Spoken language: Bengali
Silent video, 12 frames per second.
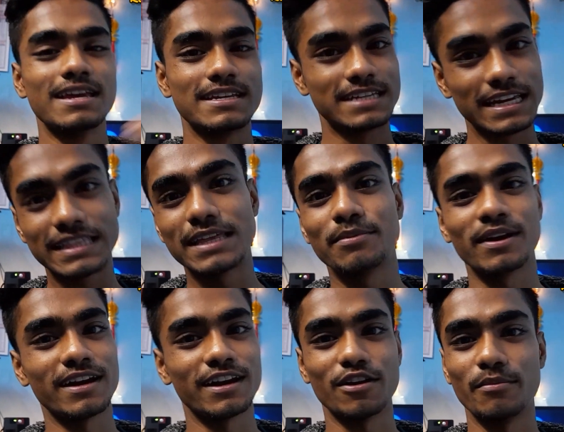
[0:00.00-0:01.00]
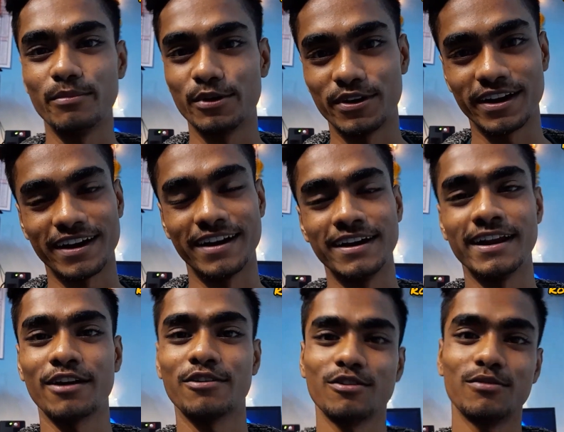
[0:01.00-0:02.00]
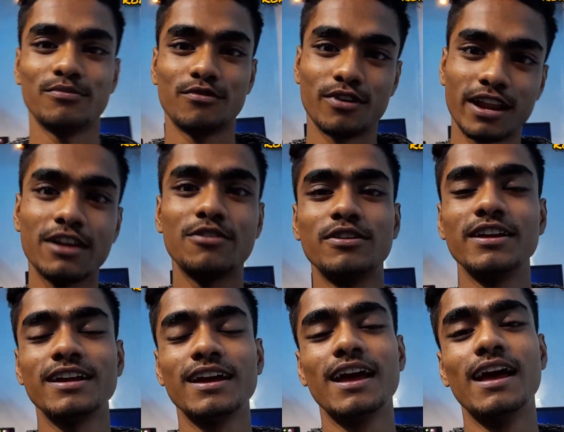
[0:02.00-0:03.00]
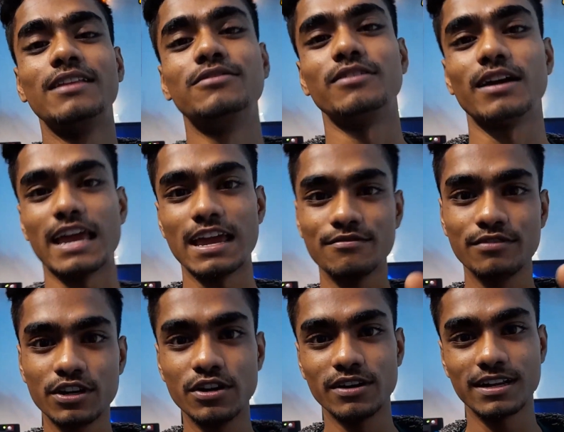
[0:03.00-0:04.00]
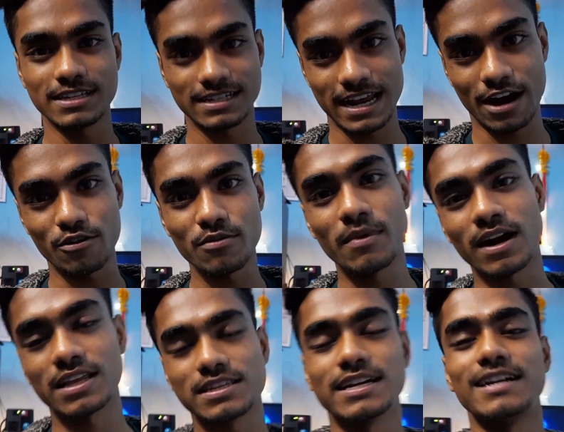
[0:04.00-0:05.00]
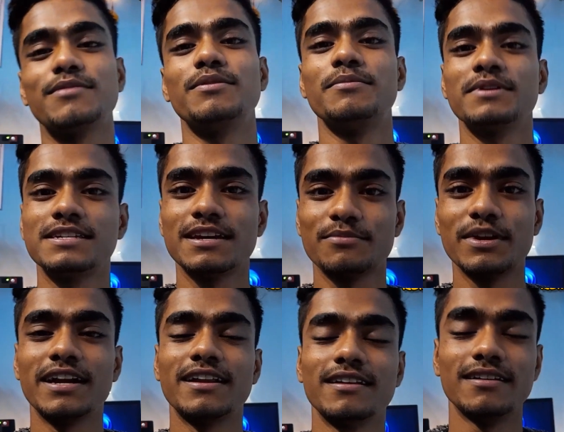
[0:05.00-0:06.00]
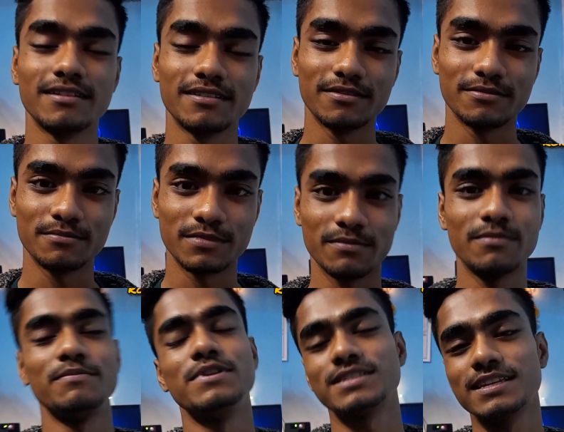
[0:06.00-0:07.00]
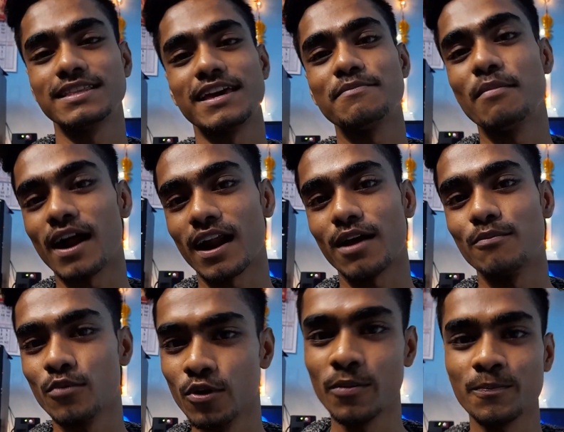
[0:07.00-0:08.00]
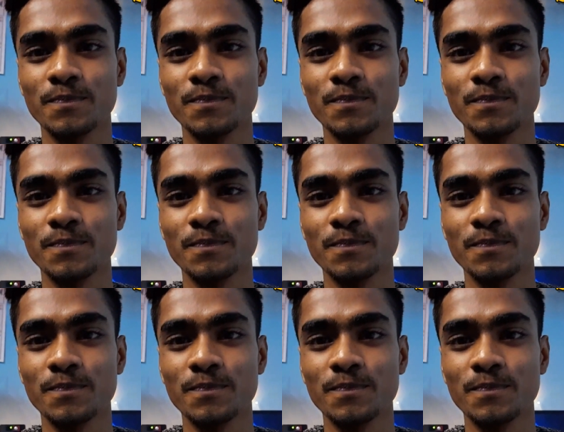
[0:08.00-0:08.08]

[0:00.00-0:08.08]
শিখতে পারিনি কম্পিউটারে এডিট এখনও ফোনেই করি তো এই ভিডিওটা যেটা এখন বানাচ্ছি এটা ভেবেছি আমি এটা পিসিতেই বানাবো